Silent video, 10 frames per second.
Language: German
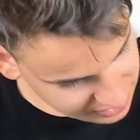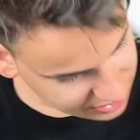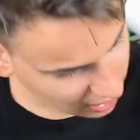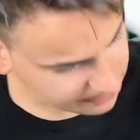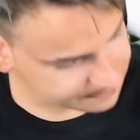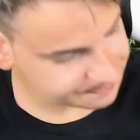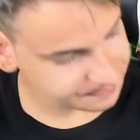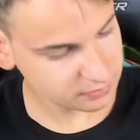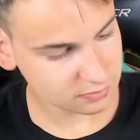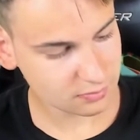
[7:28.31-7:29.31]
So.
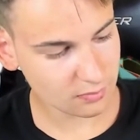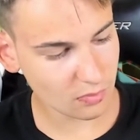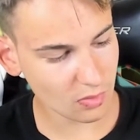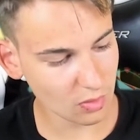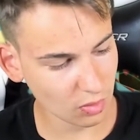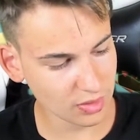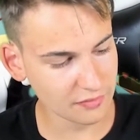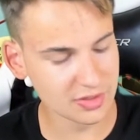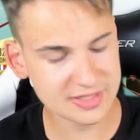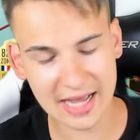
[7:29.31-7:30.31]
Und
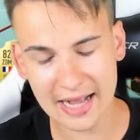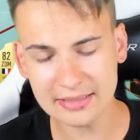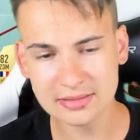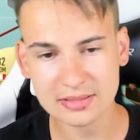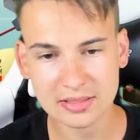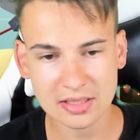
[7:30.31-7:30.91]
dann würde ich sagen,